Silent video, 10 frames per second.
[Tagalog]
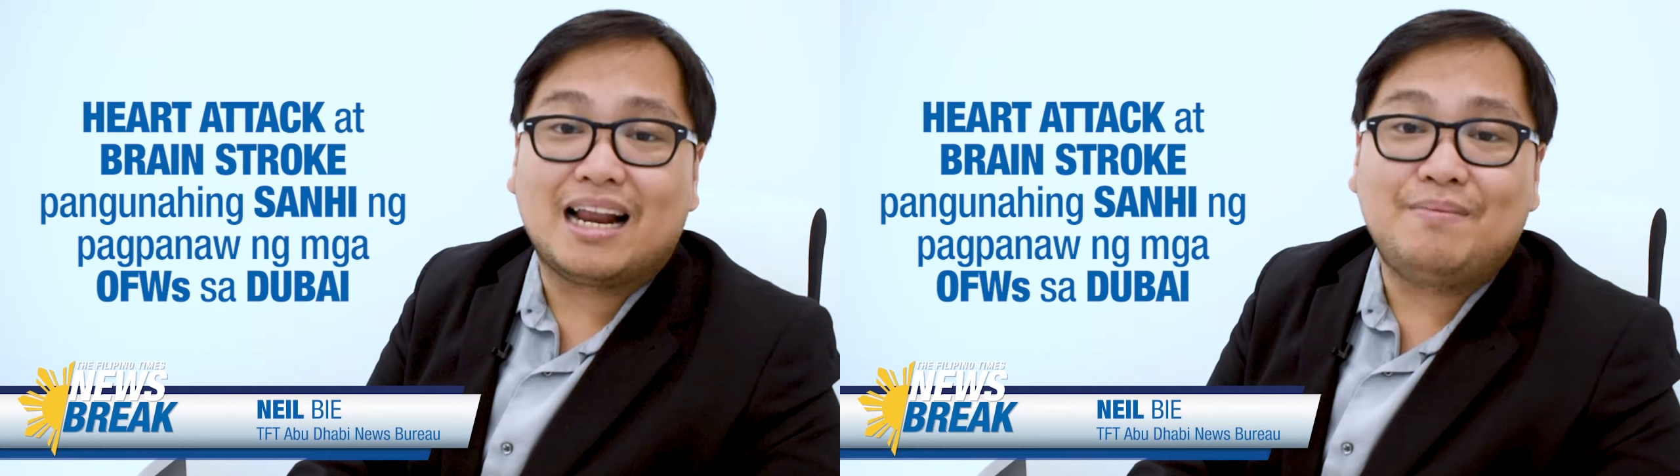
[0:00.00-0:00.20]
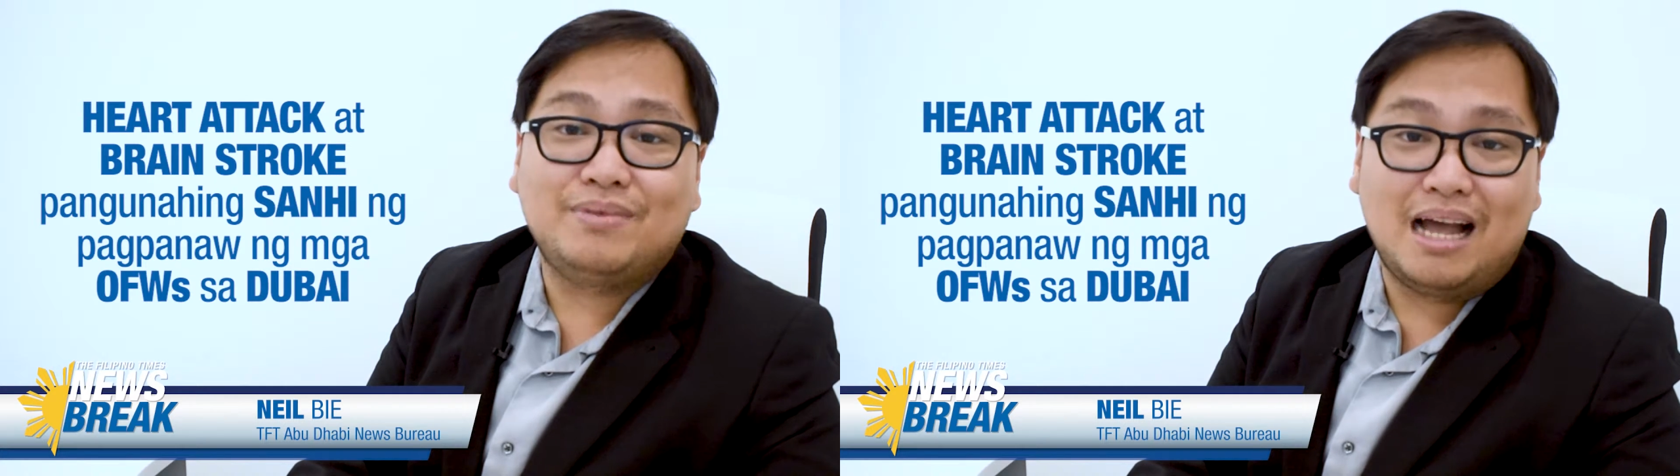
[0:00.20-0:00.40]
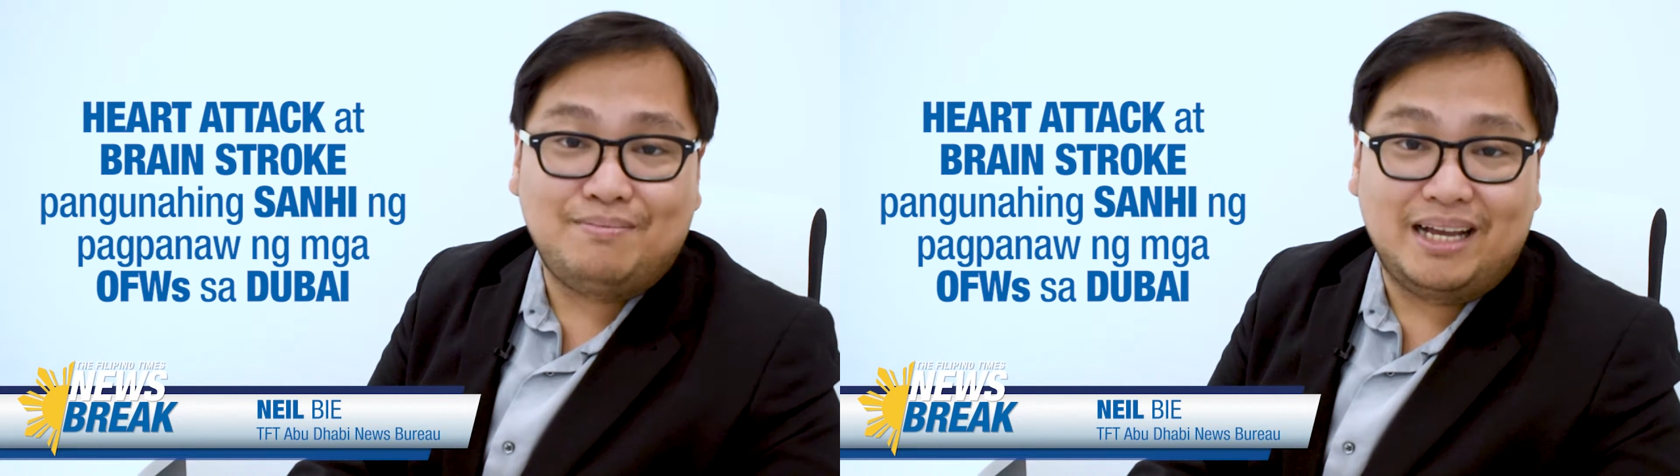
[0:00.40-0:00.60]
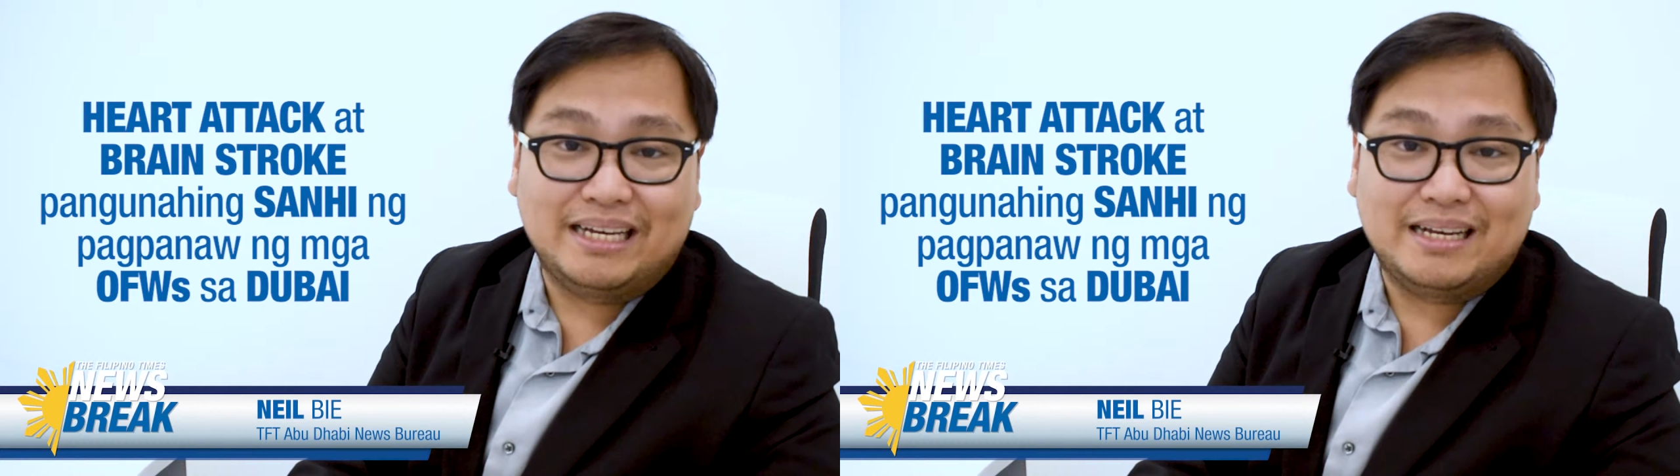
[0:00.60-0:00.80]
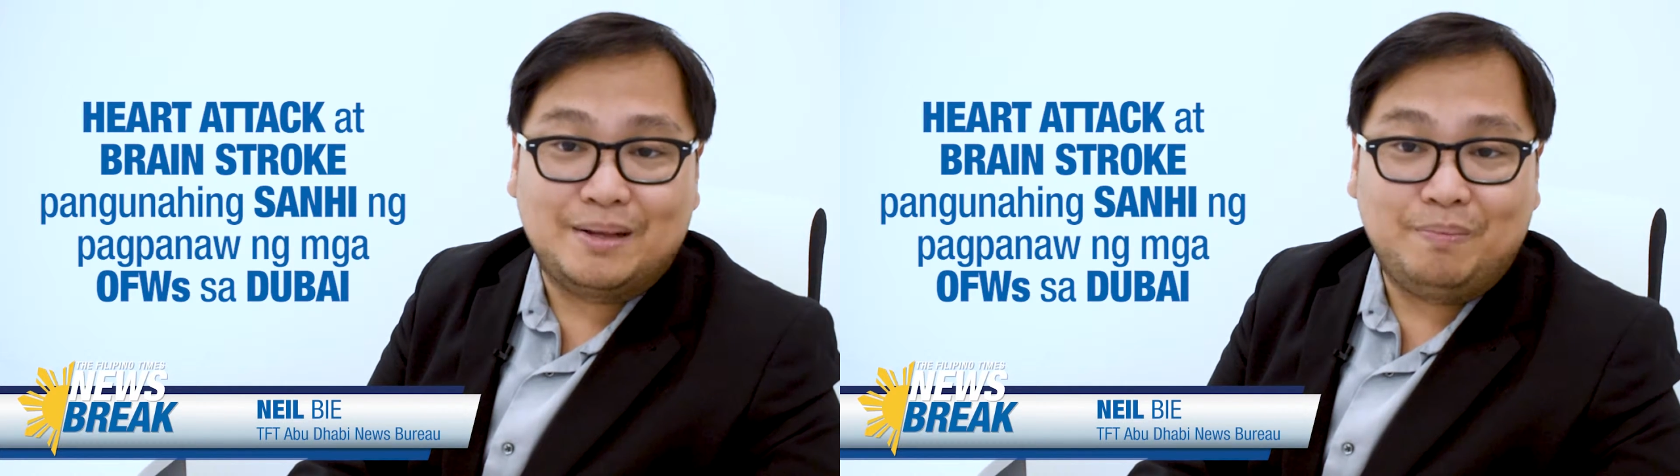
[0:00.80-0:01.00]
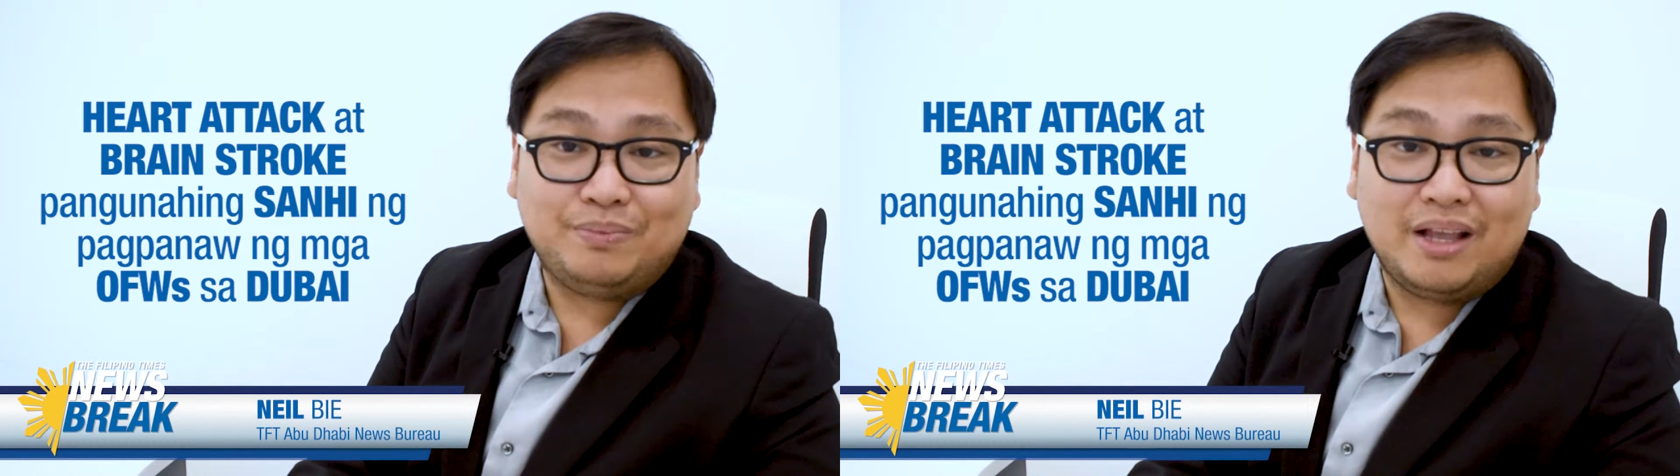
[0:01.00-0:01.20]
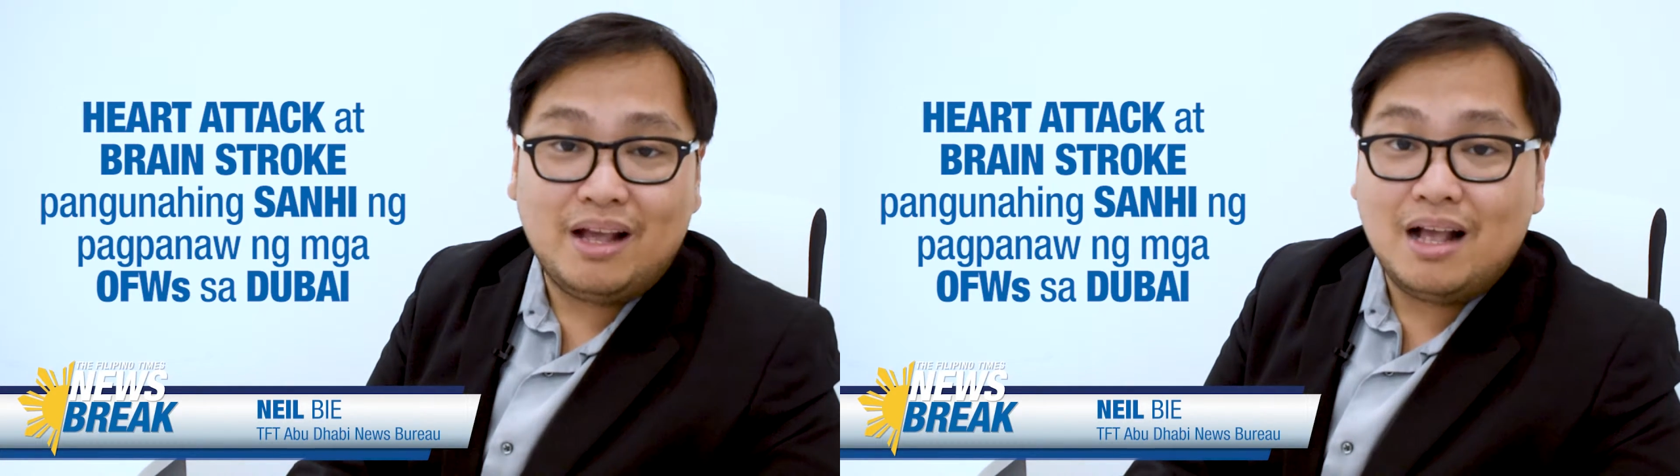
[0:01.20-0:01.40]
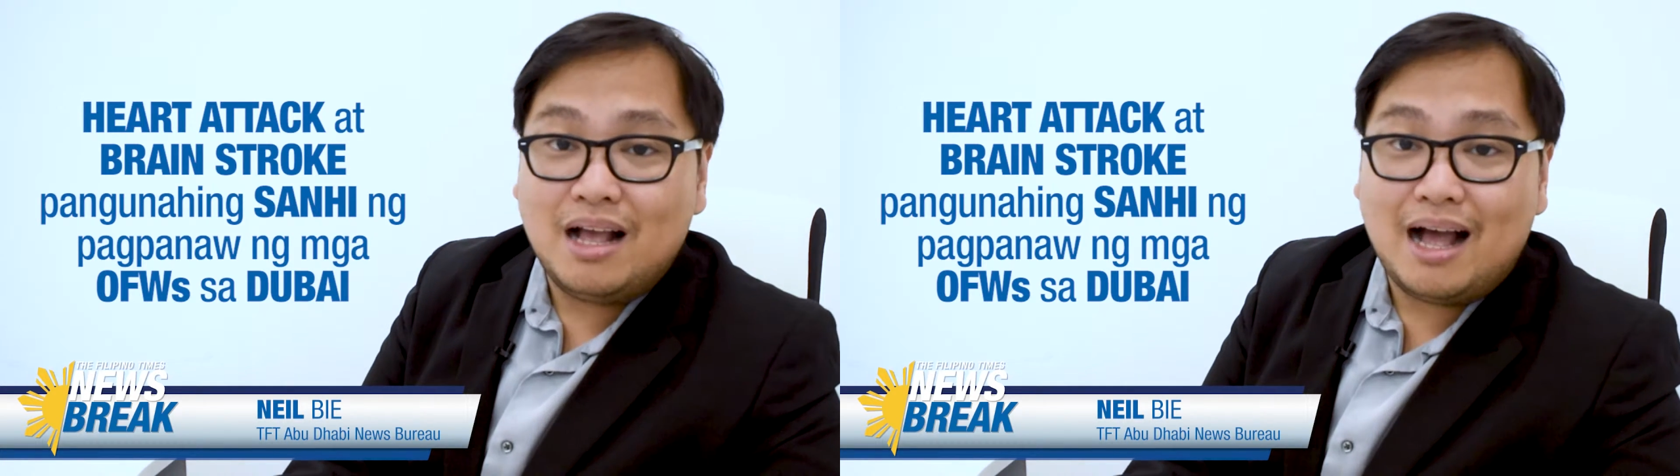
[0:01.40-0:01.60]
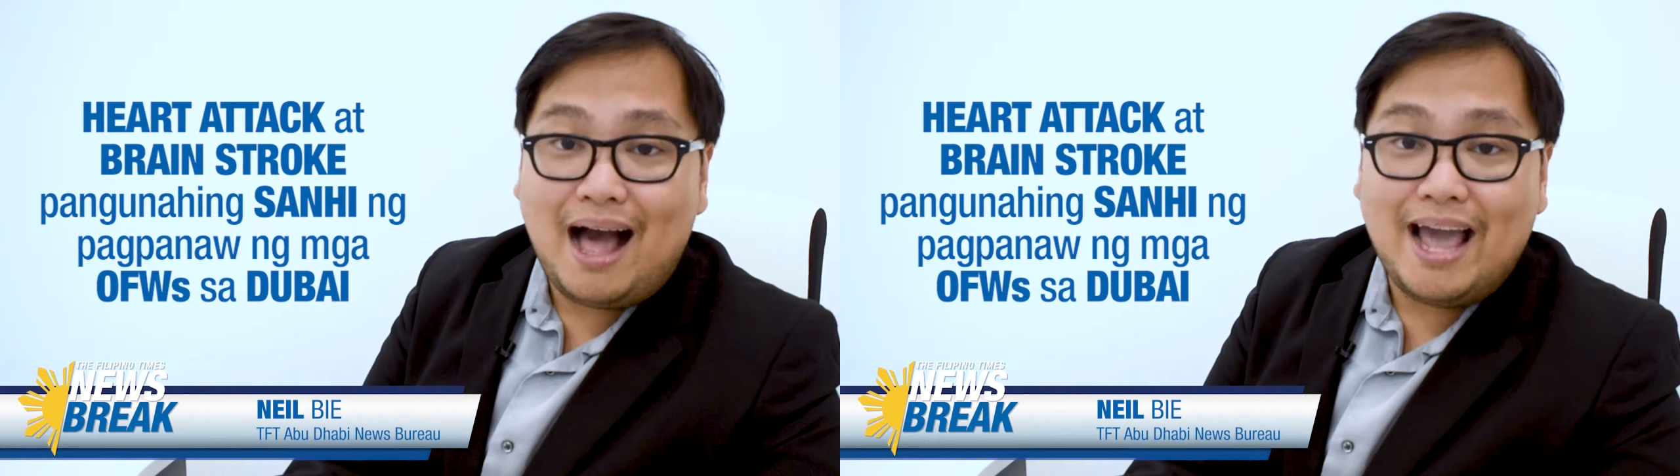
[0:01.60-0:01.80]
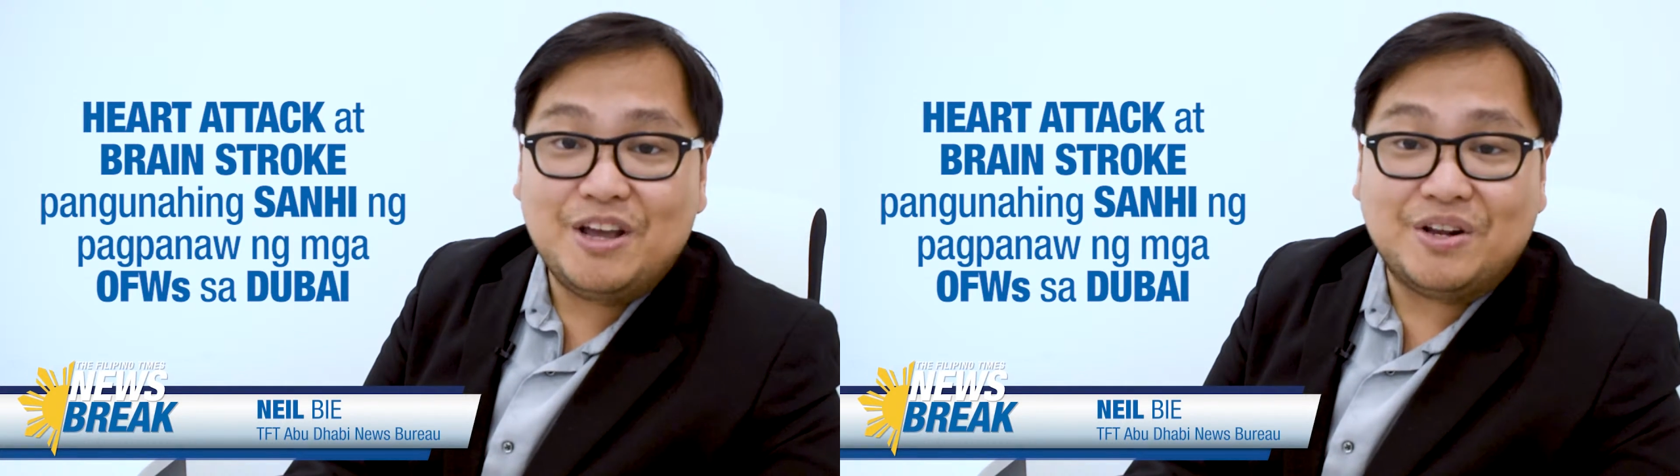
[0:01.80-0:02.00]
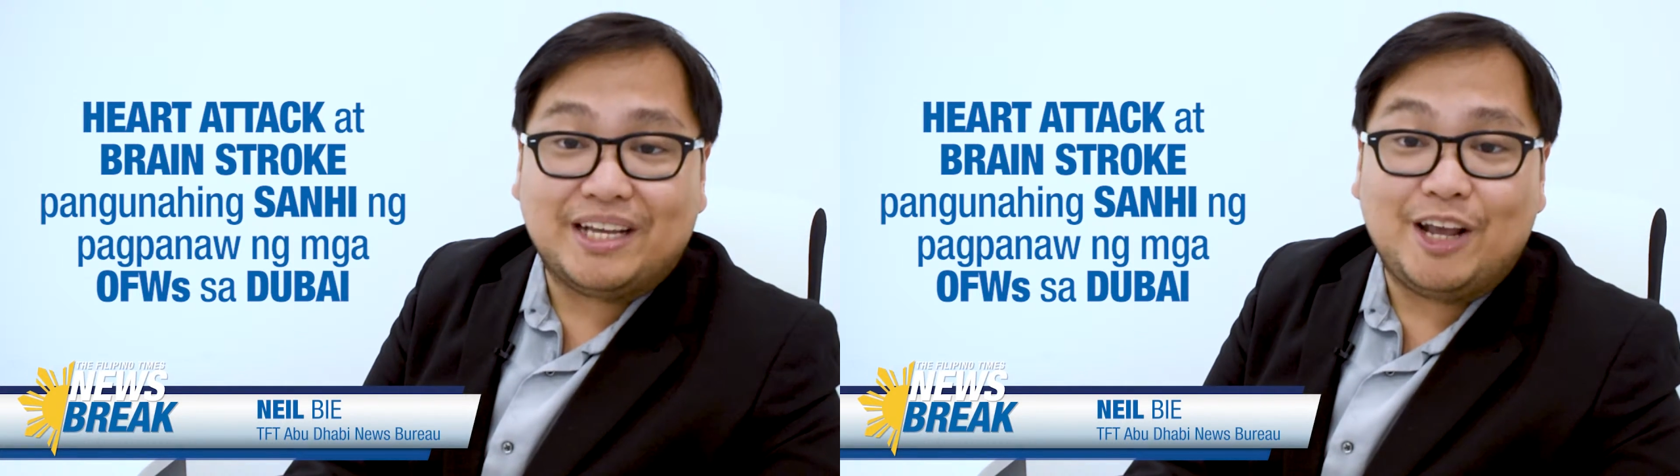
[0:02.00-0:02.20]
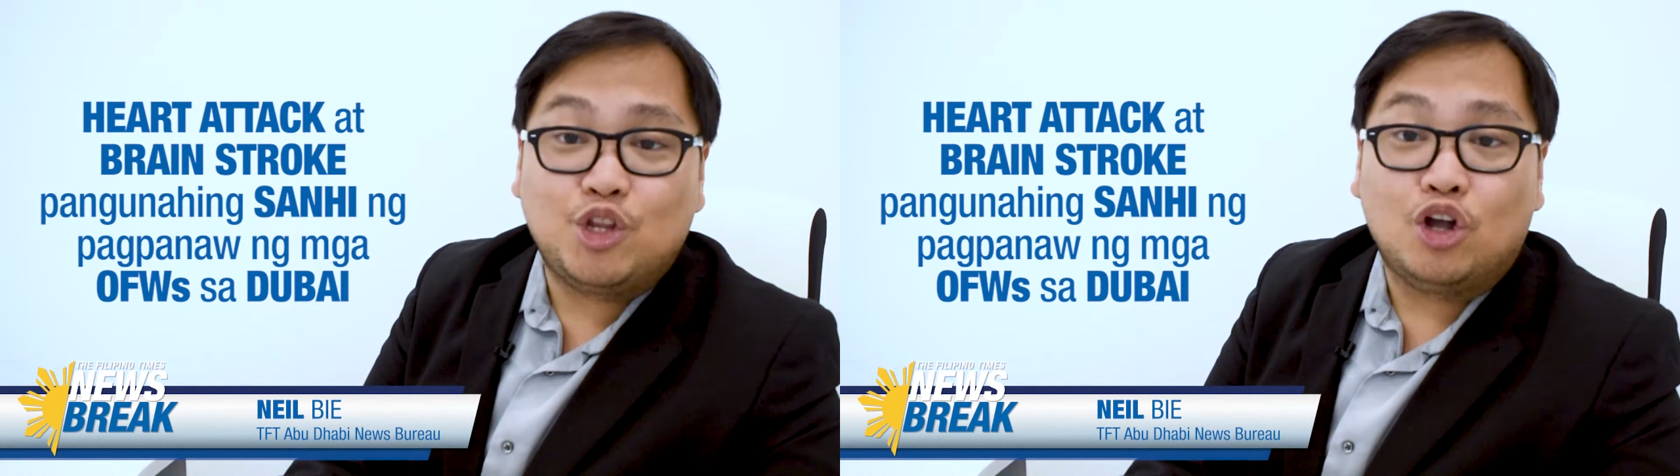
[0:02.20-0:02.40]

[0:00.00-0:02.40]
karamdaman? Ayon kay